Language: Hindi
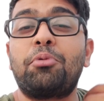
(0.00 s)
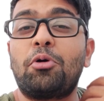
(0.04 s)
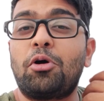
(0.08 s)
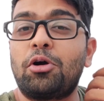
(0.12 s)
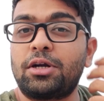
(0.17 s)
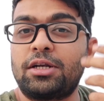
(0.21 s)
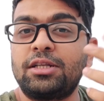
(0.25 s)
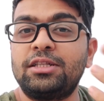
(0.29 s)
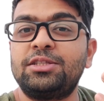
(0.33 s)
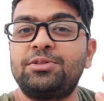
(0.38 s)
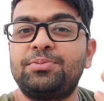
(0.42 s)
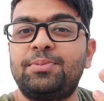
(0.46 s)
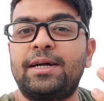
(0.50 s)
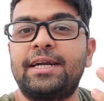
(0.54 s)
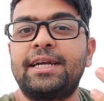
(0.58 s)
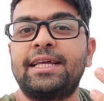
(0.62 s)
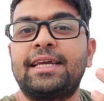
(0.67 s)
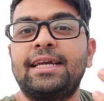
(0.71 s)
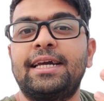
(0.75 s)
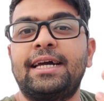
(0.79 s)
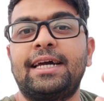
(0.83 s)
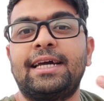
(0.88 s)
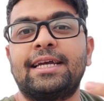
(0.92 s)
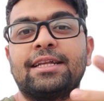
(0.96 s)

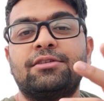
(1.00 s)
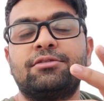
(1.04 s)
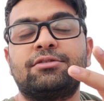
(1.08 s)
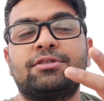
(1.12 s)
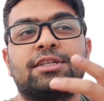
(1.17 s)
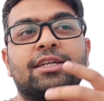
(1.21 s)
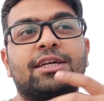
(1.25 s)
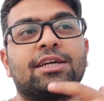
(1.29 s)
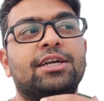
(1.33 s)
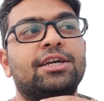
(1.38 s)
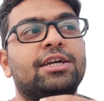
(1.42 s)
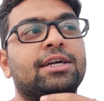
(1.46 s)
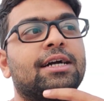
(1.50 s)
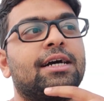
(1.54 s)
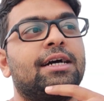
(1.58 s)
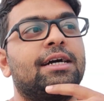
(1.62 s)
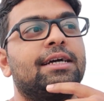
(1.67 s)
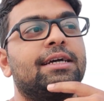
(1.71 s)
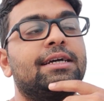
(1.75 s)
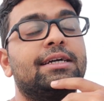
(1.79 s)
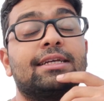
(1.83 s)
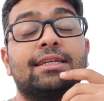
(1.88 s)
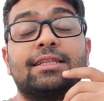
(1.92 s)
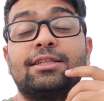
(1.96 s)
इम्पोर्टेंस बढ़ गया एक दूसरे के
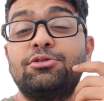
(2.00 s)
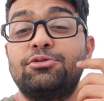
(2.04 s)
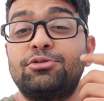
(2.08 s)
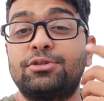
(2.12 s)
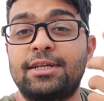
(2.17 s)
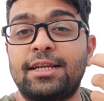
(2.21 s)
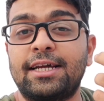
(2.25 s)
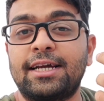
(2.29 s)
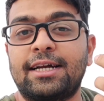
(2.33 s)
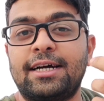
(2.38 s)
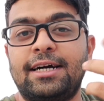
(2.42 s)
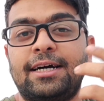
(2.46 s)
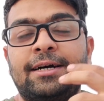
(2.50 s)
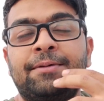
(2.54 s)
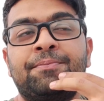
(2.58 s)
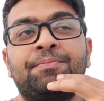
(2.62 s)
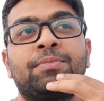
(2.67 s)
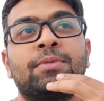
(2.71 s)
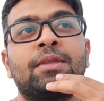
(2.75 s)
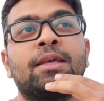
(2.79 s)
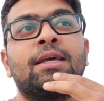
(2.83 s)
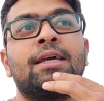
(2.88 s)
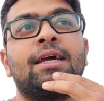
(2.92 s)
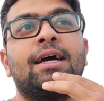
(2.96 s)
एक दूसरे
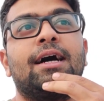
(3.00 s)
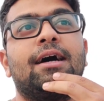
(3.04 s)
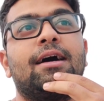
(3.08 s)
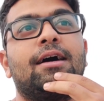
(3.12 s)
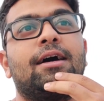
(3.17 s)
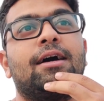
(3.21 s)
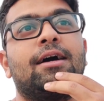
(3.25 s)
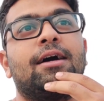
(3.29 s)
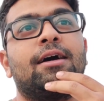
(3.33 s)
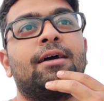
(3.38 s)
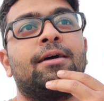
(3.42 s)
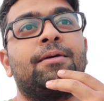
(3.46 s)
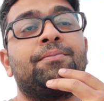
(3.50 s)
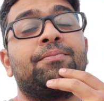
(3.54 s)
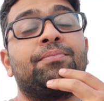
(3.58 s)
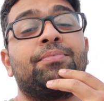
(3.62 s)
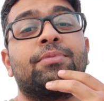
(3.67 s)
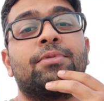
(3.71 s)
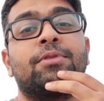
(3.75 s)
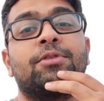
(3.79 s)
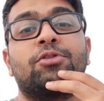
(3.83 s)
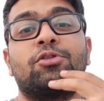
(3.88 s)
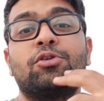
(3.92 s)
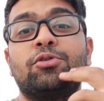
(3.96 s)
का
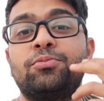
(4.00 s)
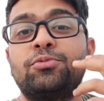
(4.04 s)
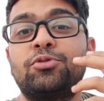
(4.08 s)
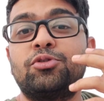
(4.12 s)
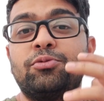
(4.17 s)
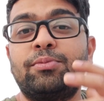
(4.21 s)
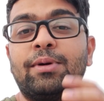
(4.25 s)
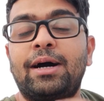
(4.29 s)
um,